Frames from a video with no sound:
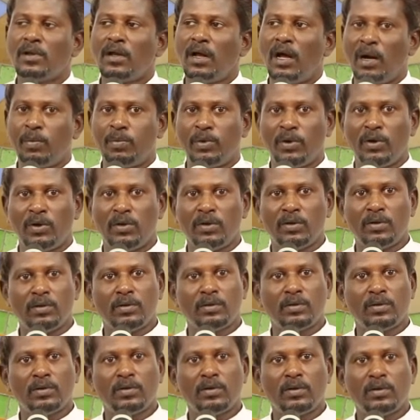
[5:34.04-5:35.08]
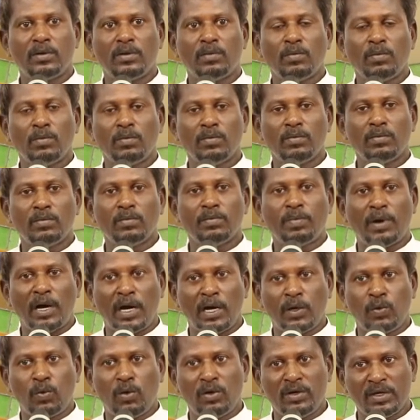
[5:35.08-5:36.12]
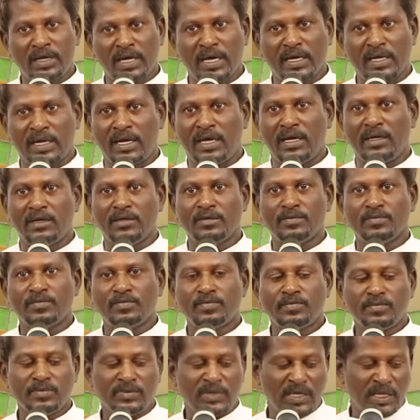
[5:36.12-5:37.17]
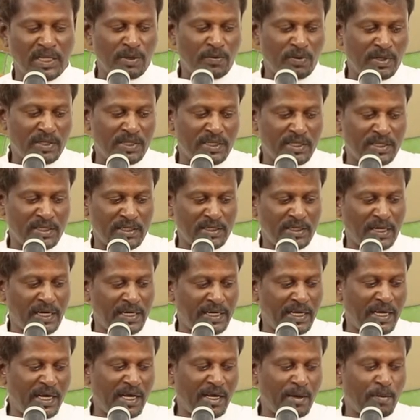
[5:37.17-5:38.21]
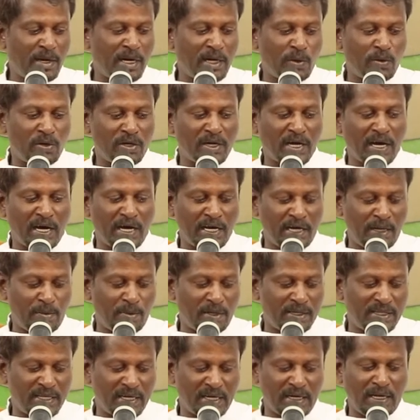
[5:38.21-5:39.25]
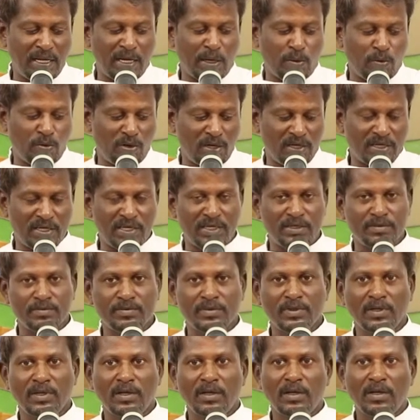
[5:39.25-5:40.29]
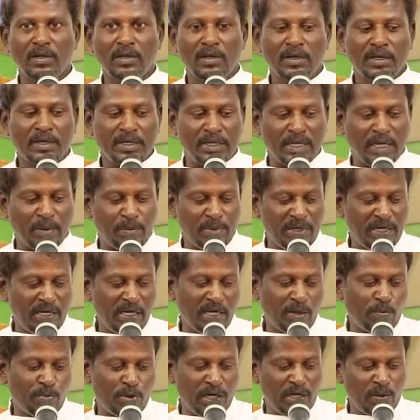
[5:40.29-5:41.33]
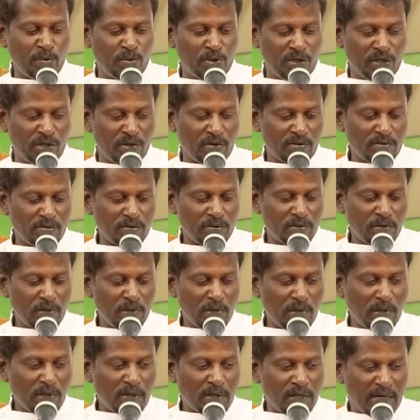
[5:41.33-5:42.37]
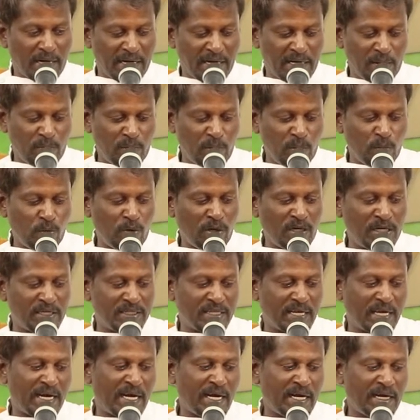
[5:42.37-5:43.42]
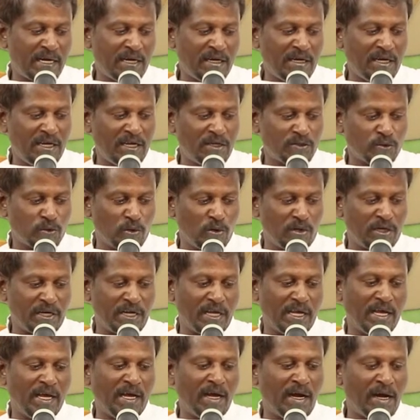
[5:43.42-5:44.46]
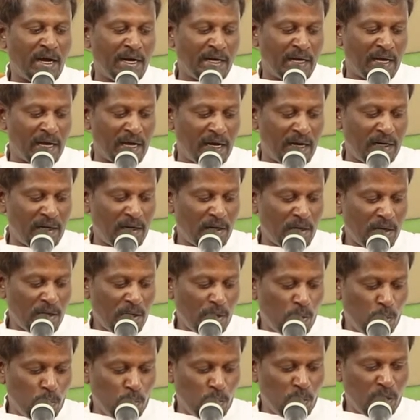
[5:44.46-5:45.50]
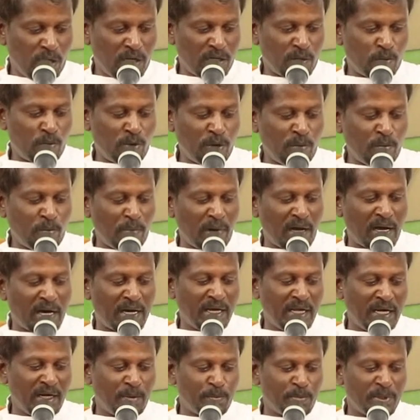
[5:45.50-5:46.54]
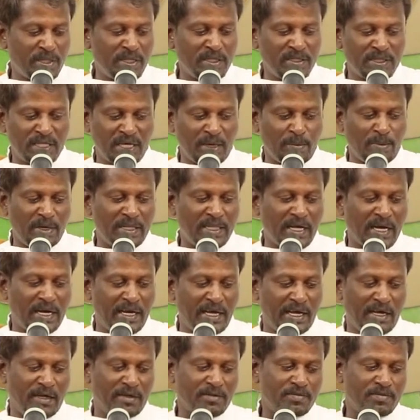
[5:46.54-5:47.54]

அப்போது பார்வோன்னு கேட்குறாரு இது வந்து அநியாயமான ஒரு காரியமாக தெரியலையா உங்களுக்கு எப்படி நீங்கள் போயிட முடியும் கடவுள் உங்களுக்கு தராருன்னு நீங்கள் சொல்கிறீங்க ஆனால் உங்களுக்கு முன்பாக இருப்பது தீமைதானே